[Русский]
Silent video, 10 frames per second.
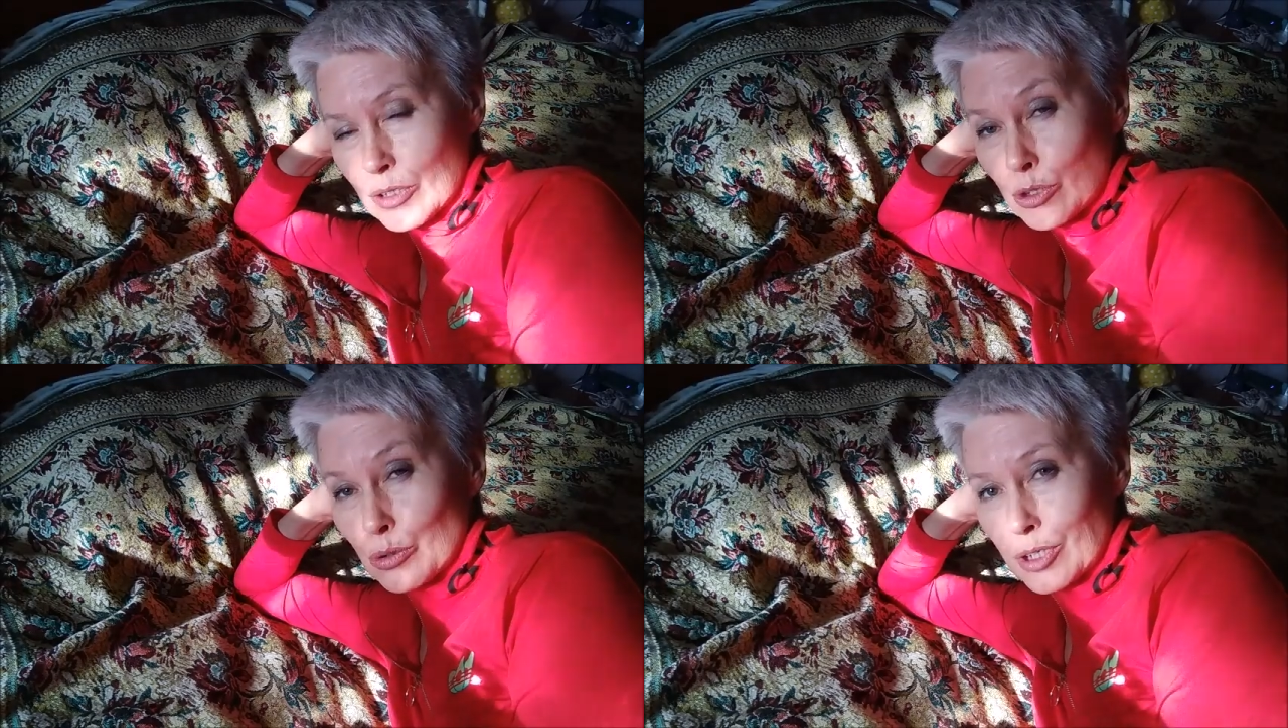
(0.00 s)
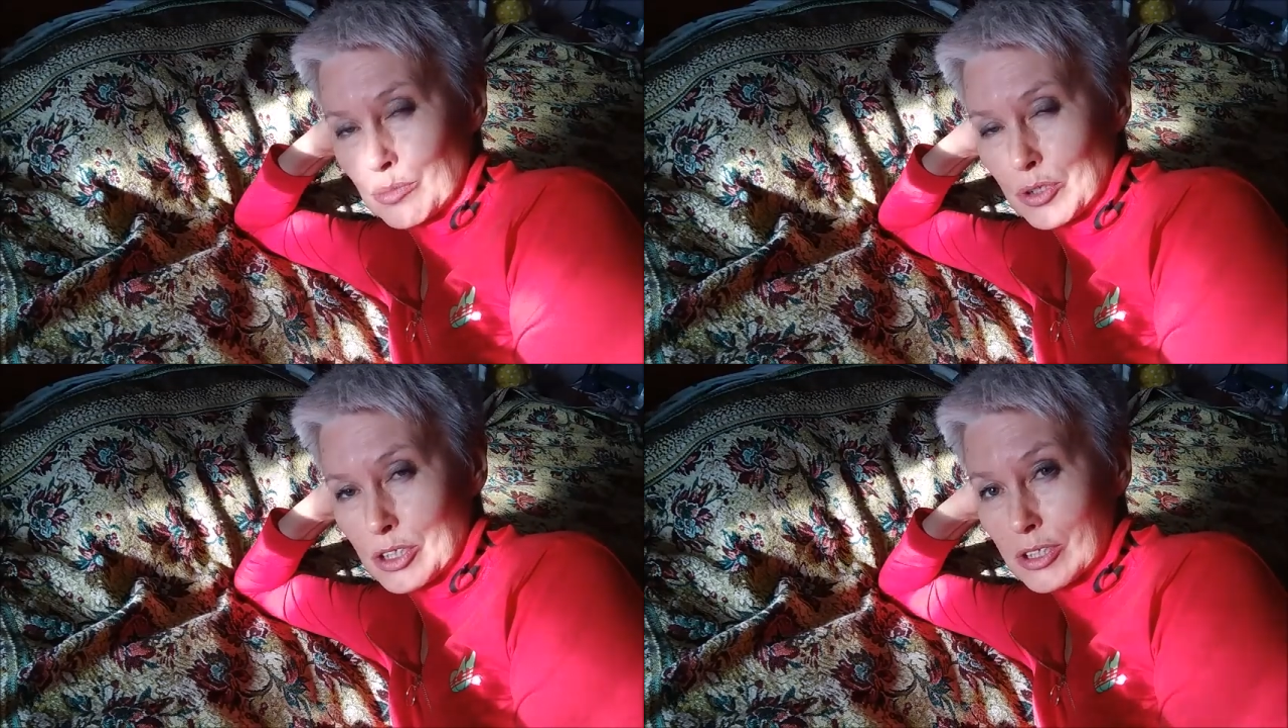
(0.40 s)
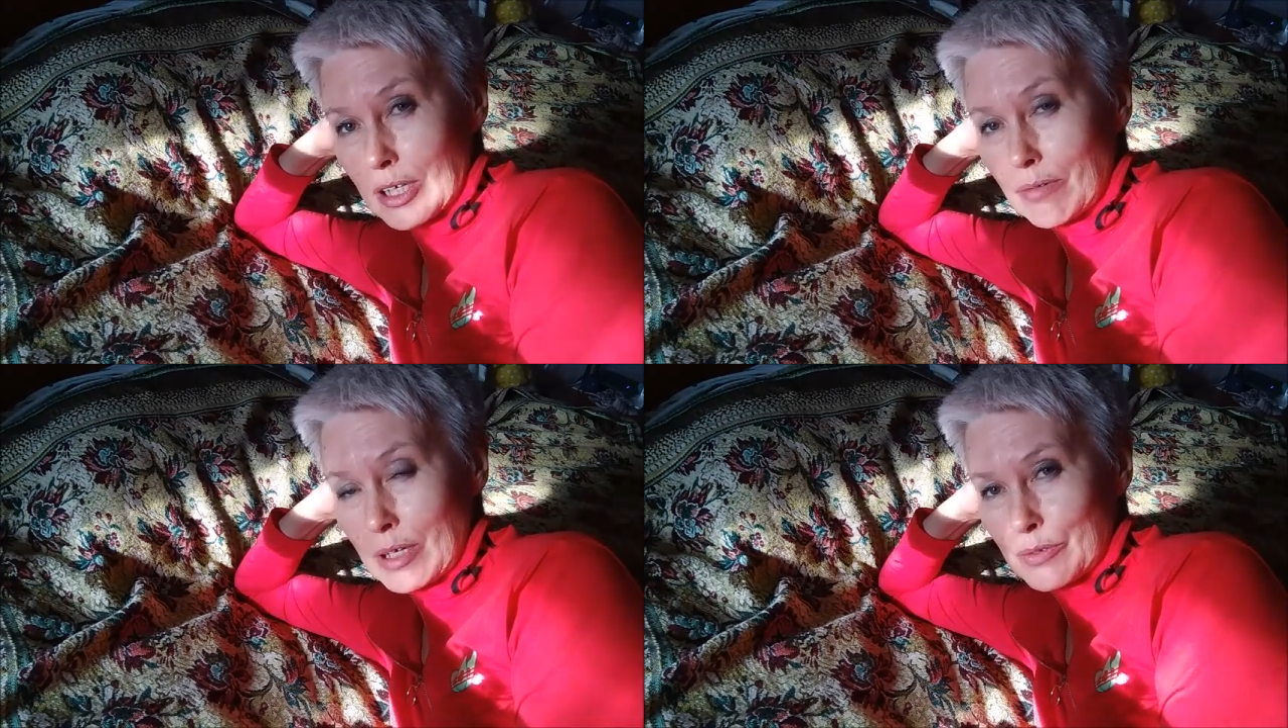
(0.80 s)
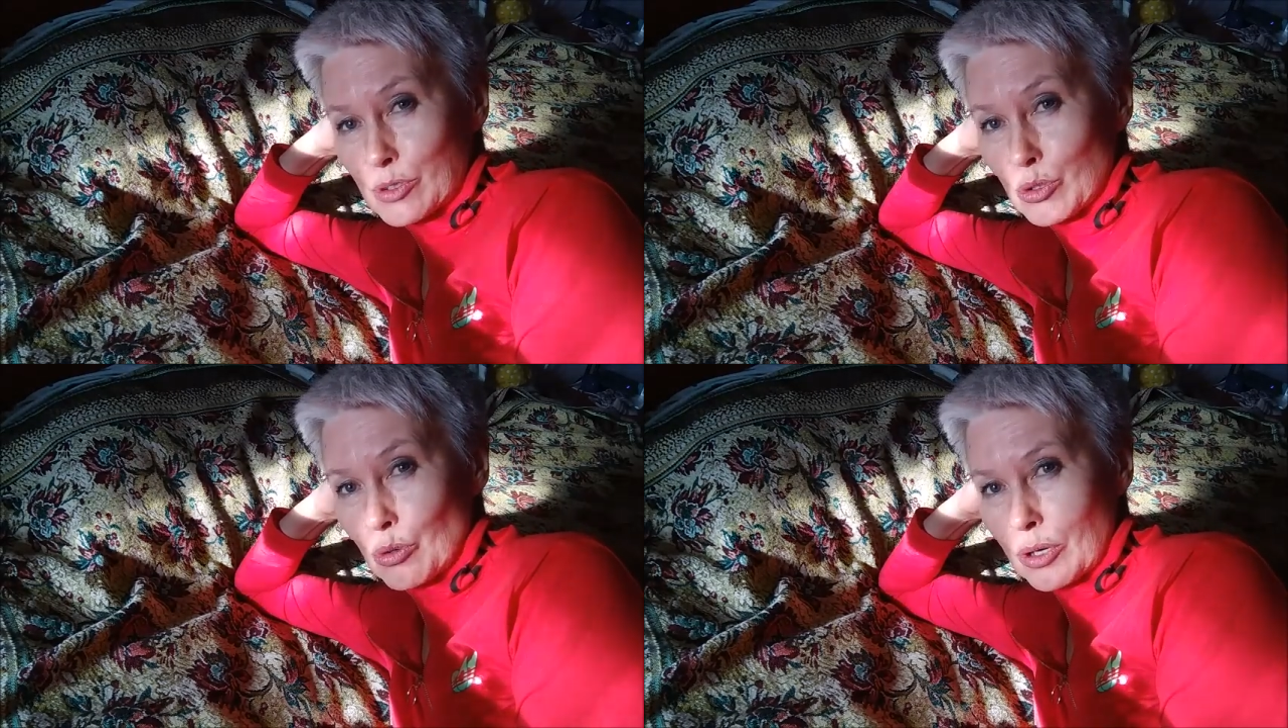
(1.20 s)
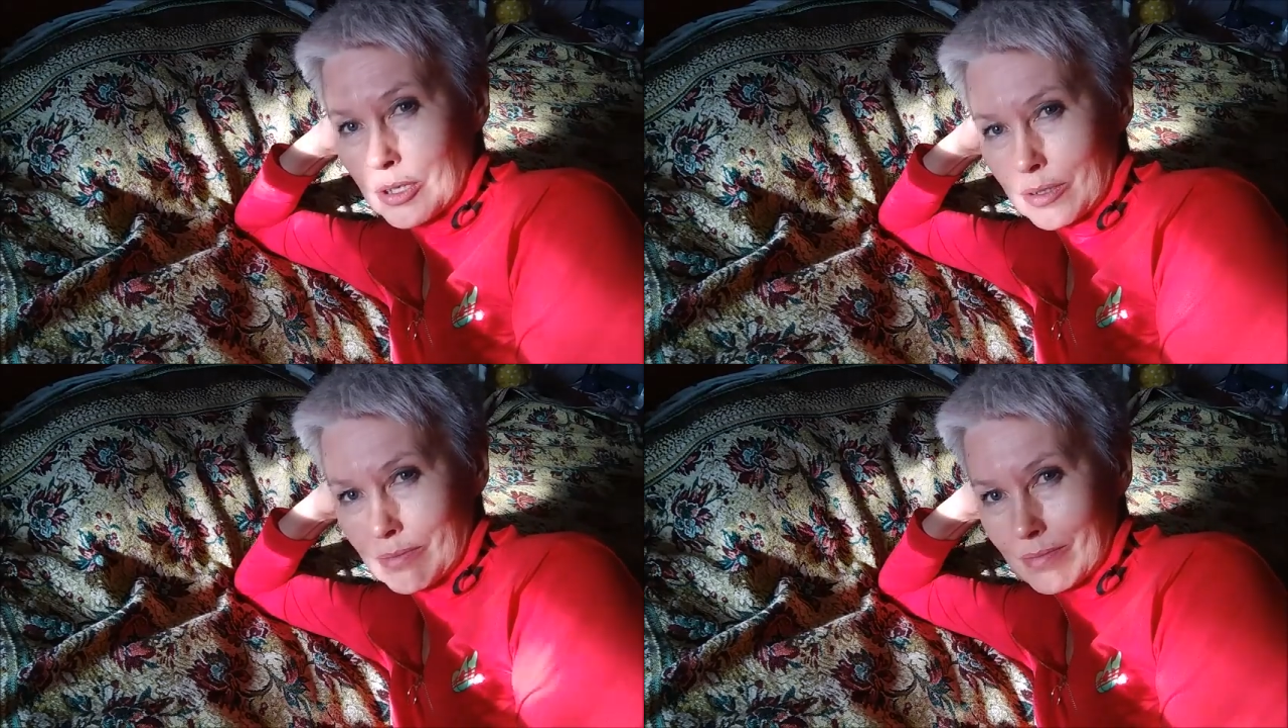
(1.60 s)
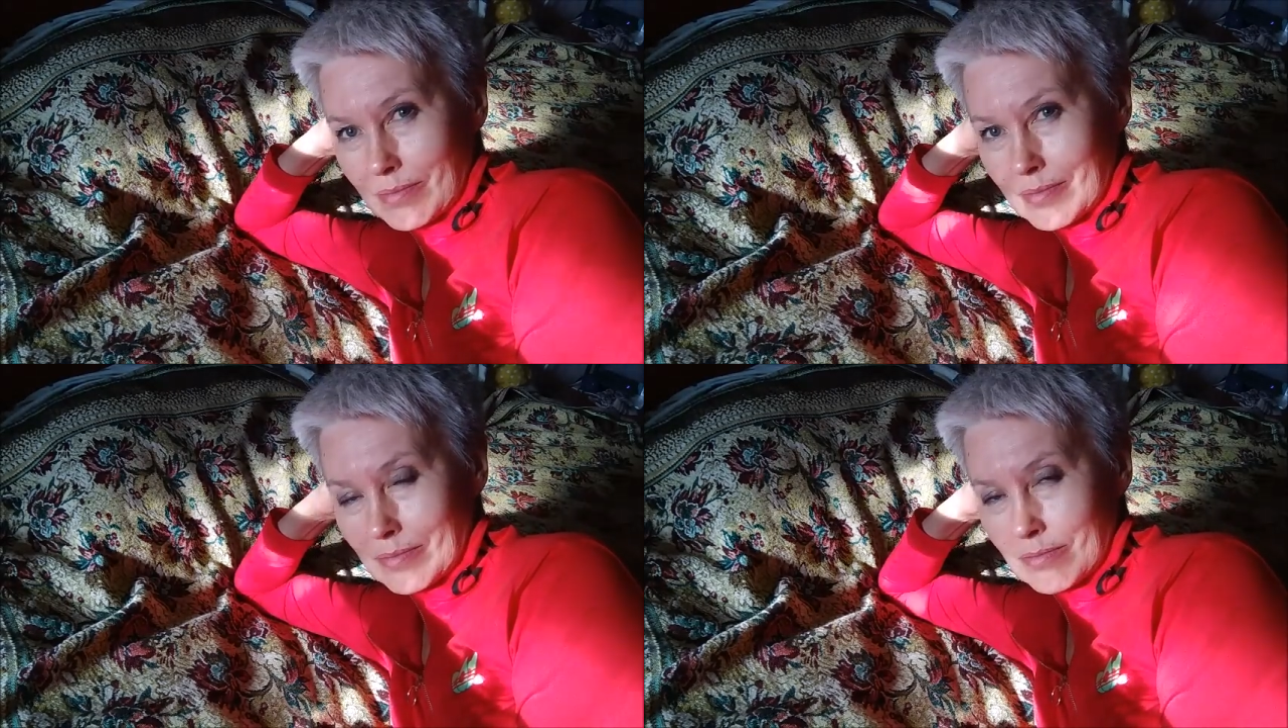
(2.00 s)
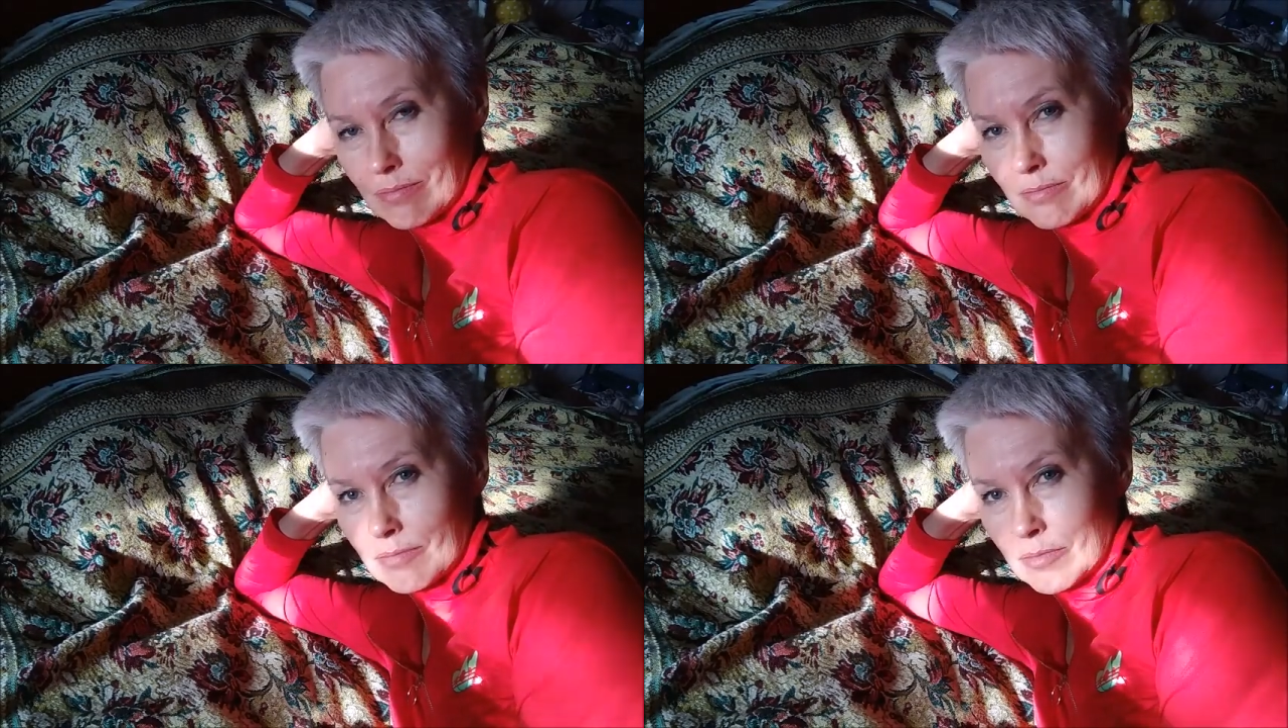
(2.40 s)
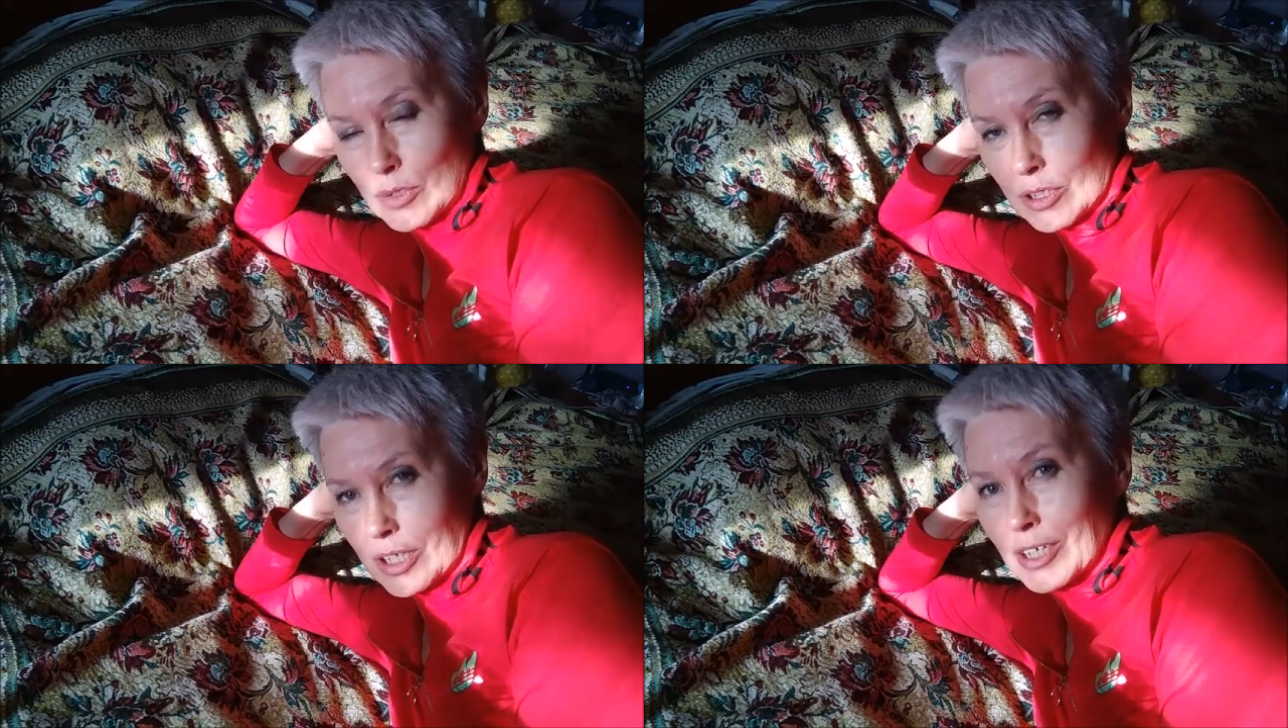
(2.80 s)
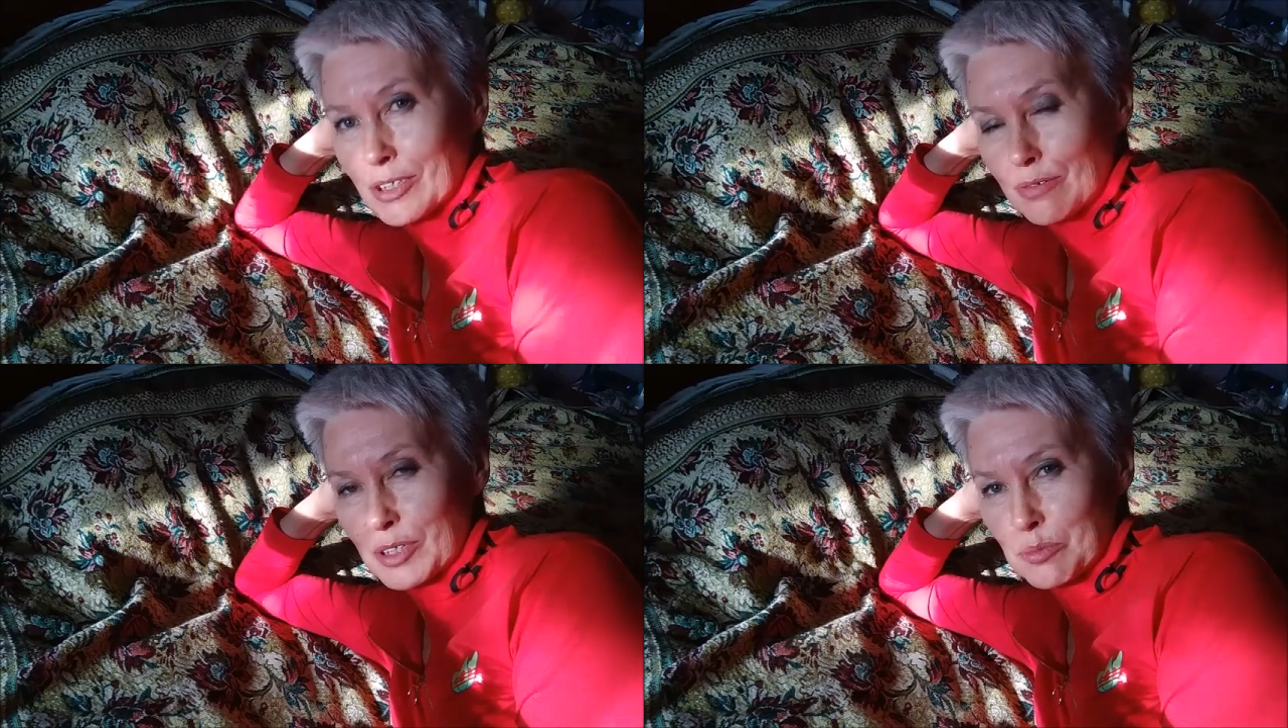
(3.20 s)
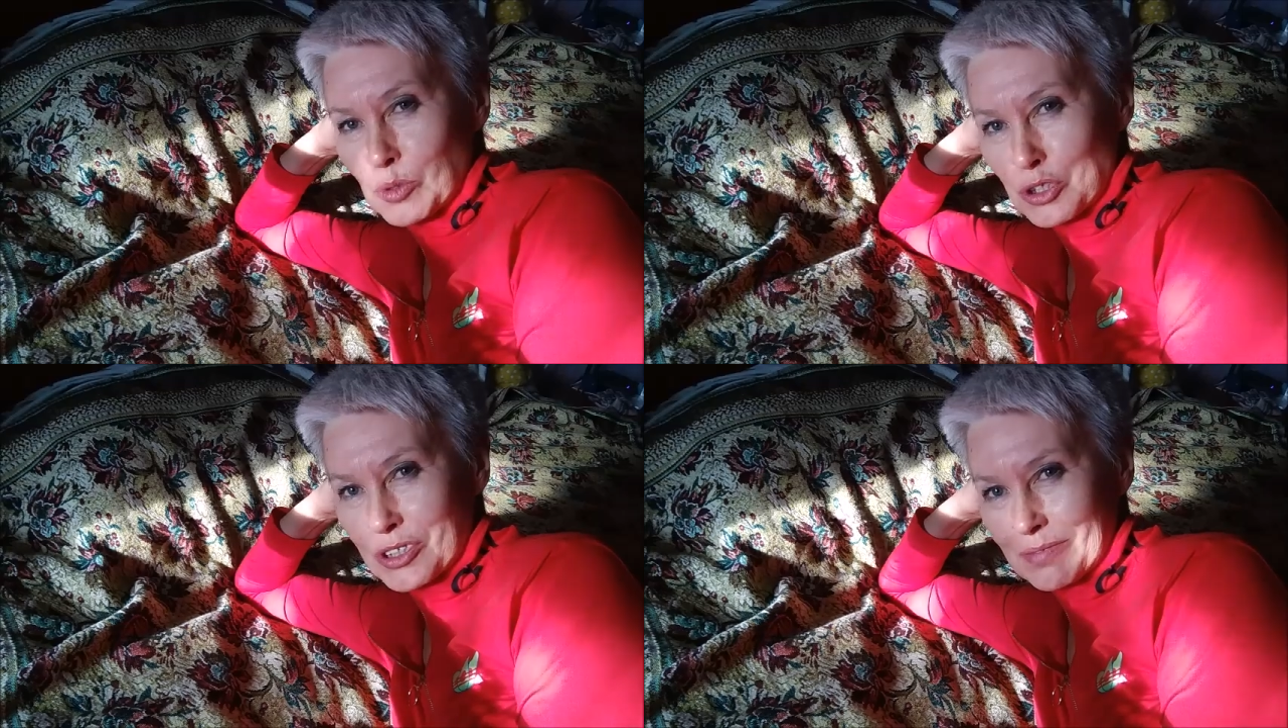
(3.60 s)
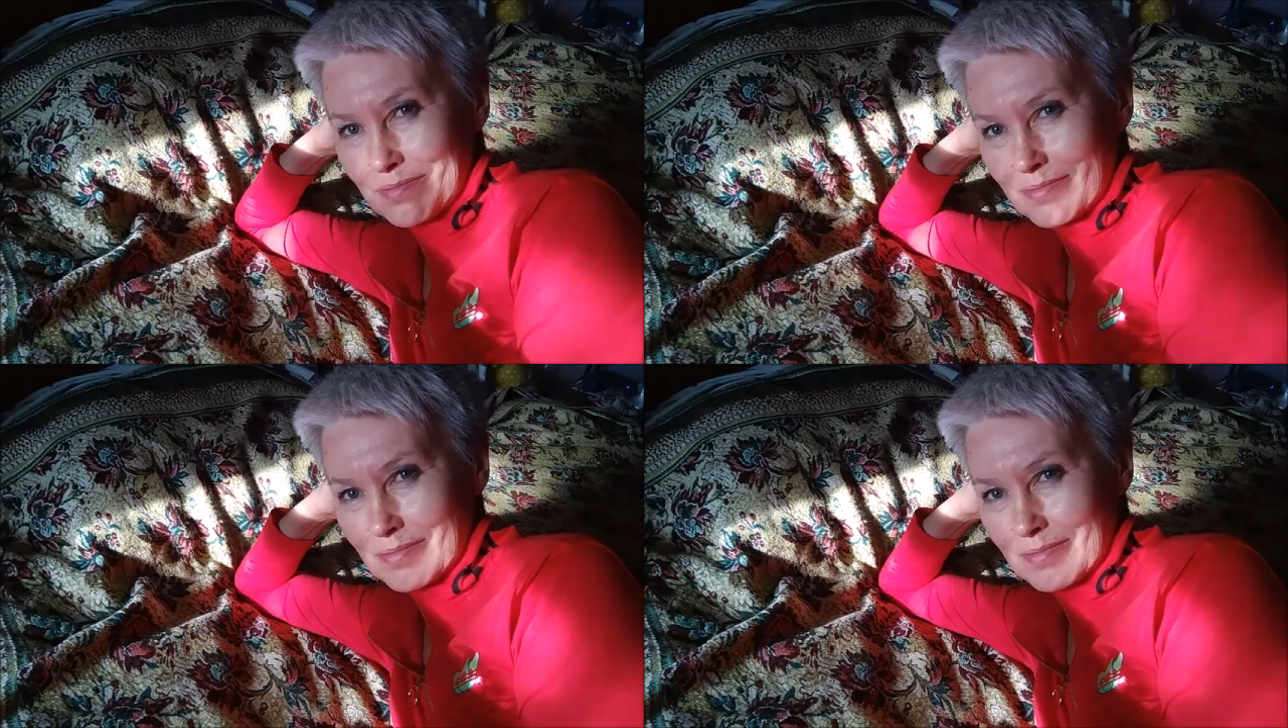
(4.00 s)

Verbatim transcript: которые мне ставили в 40. Как это возможно?